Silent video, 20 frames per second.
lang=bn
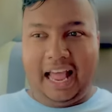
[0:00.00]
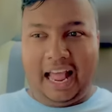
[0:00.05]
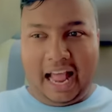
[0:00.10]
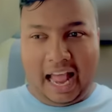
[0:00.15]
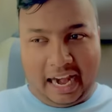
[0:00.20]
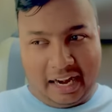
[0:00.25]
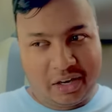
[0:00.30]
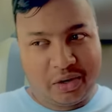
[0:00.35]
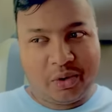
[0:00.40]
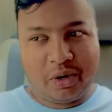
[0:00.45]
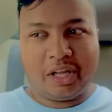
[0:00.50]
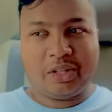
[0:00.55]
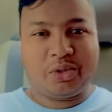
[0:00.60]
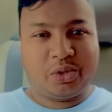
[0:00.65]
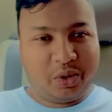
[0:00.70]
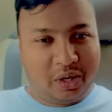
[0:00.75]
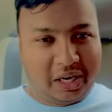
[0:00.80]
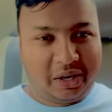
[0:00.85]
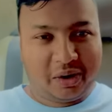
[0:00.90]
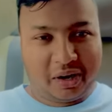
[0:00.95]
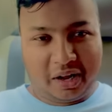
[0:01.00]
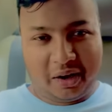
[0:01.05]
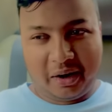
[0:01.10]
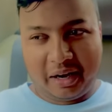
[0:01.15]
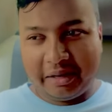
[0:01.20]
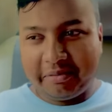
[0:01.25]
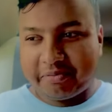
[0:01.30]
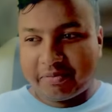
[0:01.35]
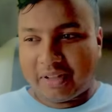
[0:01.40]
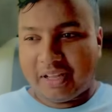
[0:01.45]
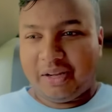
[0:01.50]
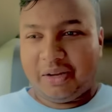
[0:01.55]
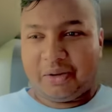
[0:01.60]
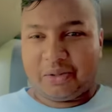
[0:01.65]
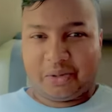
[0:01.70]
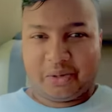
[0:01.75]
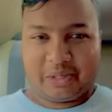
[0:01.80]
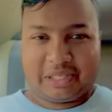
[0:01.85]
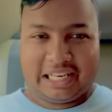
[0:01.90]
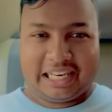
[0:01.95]
হ্যান্ডগুলো তৈরি করা হয়
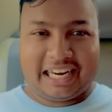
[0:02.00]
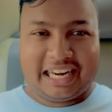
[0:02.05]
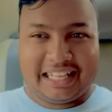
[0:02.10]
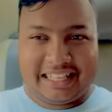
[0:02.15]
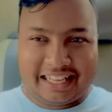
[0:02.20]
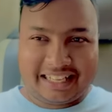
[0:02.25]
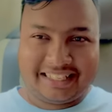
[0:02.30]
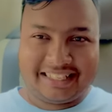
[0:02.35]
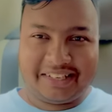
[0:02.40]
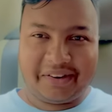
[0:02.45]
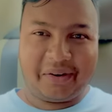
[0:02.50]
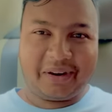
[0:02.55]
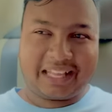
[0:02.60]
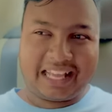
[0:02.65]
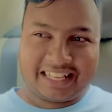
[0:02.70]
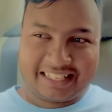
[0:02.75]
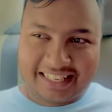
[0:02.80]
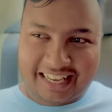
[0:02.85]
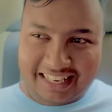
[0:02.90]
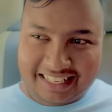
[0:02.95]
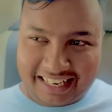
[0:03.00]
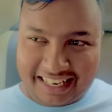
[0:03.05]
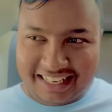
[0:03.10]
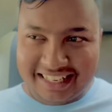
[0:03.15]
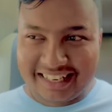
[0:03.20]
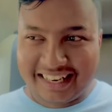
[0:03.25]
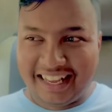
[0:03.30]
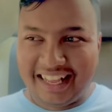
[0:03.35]
তো সেখানে যাচ্ছি অনেক এক্সাইটেড